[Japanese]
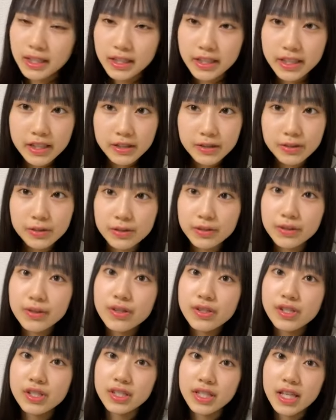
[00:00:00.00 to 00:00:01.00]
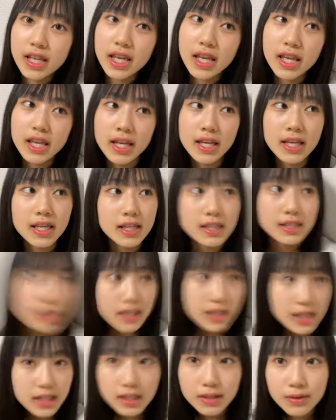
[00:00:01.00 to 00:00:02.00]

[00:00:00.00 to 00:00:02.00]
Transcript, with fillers: 企画を通して山